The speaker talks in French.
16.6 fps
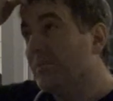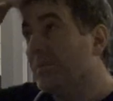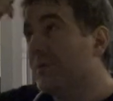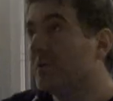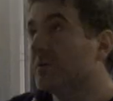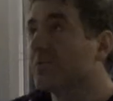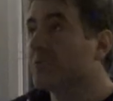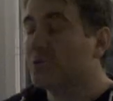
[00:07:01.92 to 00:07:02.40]

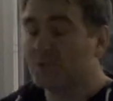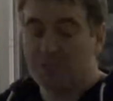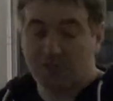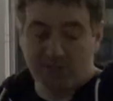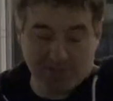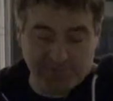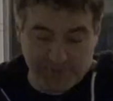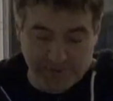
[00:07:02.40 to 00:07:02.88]
ben,
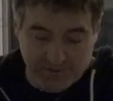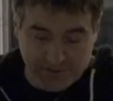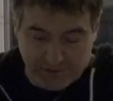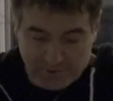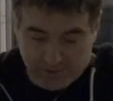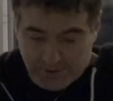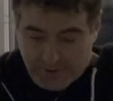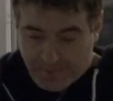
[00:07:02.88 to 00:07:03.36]
d'ici la fin de la
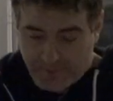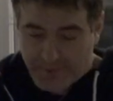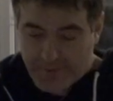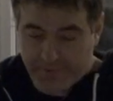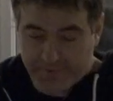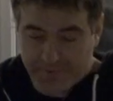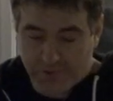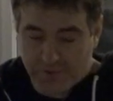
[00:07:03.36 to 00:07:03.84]
saison, on n'a pas
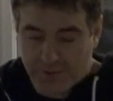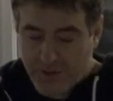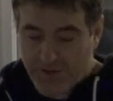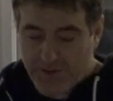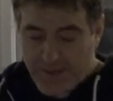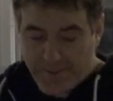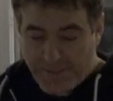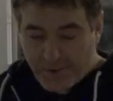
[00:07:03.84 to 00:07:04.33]
prévu
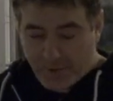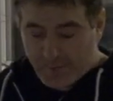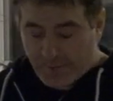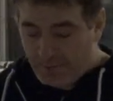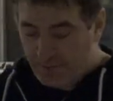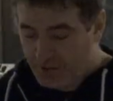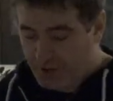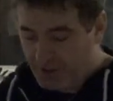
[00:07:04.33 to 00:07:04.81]
grand-chose, à part le
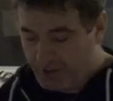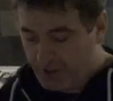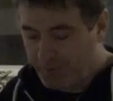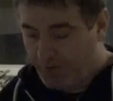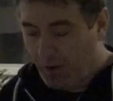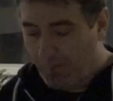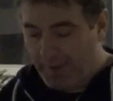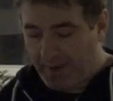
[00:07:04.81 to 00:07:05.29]
mois prochain, je
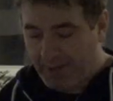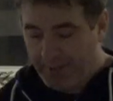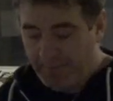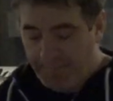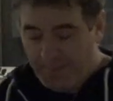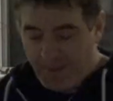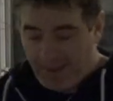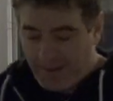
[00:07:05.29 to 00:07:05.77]
vais en
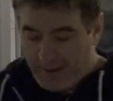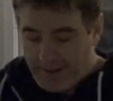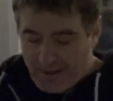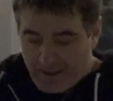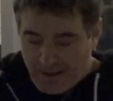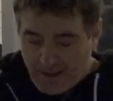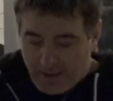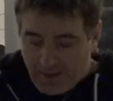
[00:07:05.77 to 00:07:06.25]
reparler.
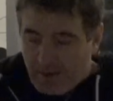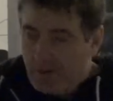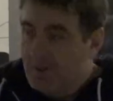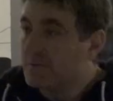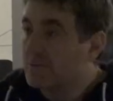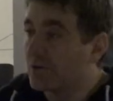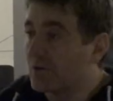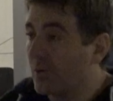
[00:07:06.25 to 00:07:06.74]

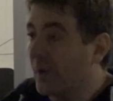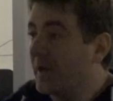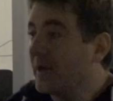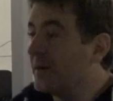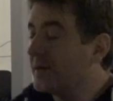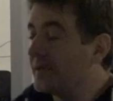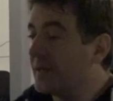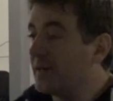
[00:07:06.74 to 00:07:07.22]
Donc ouais,
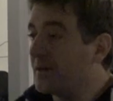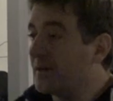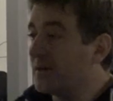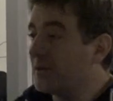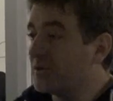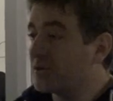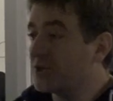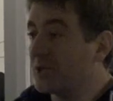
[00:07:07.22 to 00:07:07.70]
y
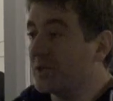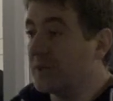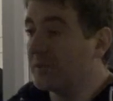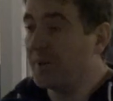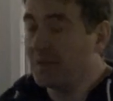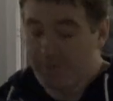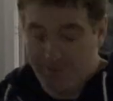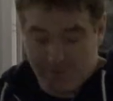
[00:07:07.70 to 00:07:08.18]
a, le champ est
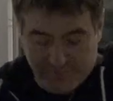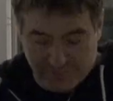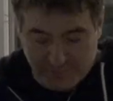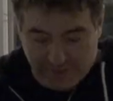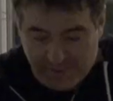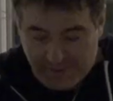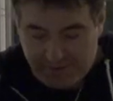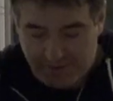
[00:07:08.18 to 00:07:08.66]
libre, si vous
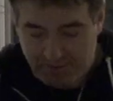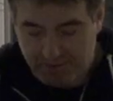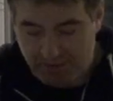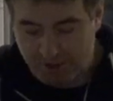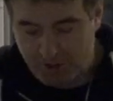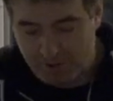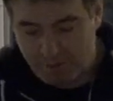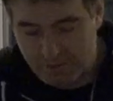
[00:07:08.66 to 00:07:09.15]
voulez
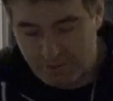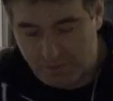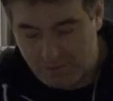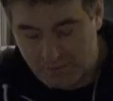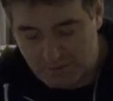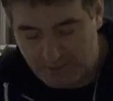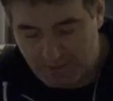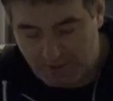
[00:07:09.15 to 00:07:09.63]
présenter chez nous,
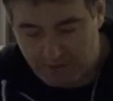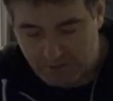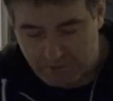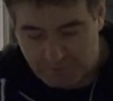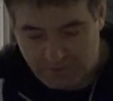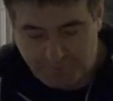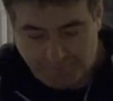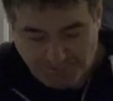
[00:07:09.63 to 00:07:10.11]
on est très
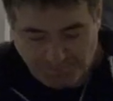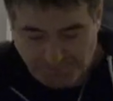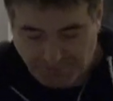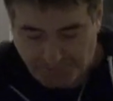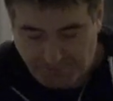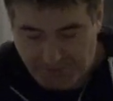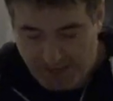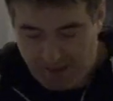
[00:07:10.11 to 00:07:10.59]
content.
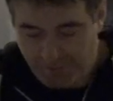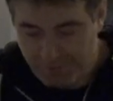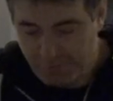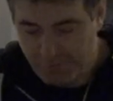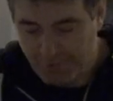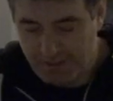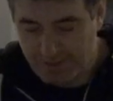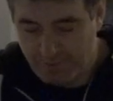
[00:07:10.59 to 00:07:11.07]

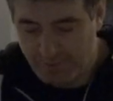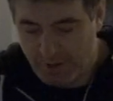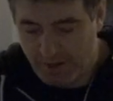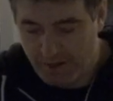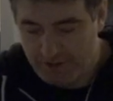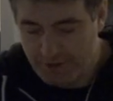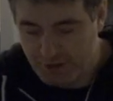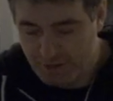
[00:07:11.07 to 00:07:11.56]
Info at
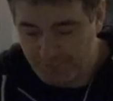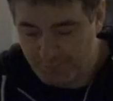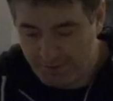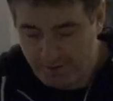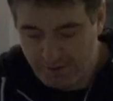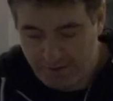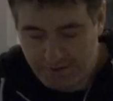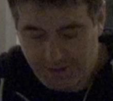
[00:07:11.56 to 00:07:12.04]

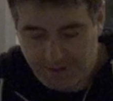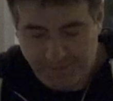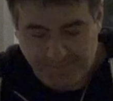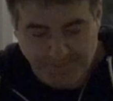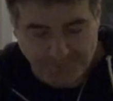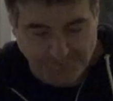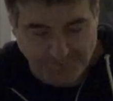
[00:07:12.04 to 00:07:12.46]
montrealjug.org,